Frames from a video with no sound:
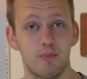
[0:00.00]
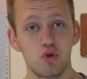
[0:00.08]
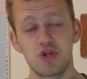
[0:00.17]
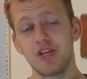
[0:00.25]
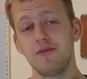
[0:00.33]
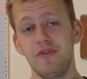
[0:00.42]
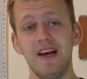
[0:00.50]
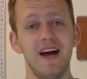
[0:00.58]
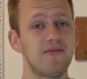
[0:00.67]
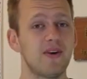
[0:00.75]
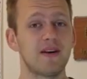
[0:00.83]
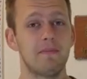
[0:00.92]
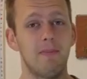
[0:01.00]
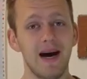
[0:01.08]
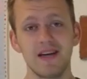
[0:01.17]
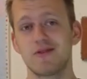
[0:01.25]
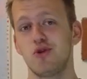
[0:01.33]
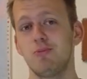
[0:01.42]
Bucci will einfach
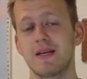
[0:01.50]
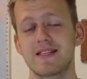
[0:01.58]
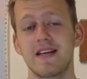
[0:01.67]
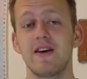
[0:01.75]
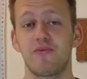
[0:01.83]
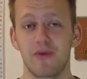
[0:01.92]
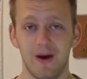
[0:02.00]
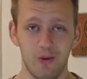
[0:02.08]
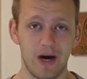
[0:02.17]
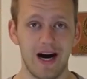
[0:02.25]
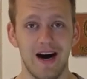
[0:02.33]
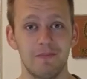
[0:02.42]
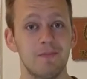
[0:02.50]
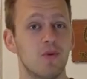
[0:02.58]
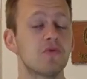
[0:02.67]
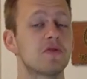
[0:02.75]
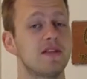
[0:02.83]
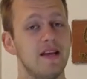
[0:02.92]
Macht über seine Frau haben
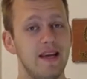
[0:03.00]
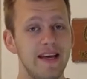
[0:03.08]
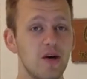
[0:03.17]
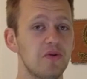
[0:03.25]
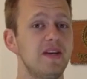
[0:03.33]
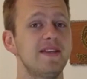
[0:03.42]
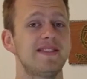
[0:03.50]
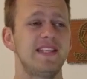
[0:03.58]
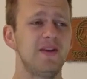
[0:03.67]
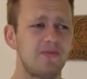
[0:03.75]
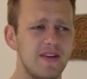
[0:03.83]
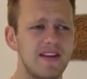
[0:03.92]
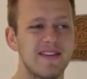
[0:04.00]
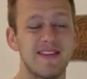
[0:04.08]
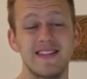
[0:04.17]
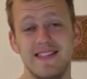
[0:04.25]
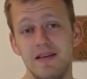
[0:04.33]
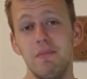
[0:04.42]
und die Leonie, sie findet
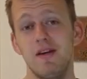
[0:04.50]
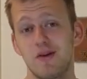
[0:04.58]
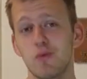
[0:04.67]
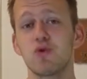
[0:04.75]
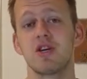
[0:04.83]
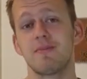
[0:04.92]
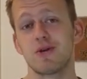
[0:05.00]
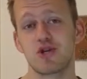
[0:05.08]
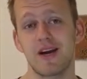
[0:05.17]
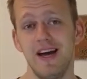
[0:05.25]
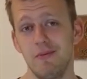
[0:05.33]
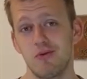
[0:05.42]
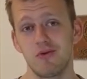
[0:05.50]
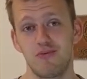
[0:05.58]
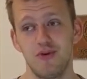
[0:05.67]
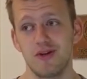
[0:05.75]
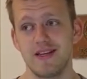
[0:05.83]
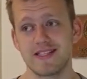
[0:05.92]
eine ziemlich gute Beschreibung
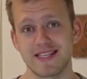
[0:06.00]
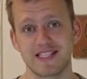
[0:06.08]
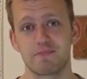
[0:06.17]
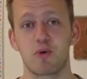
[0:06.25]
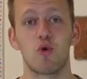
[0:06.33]
für dieses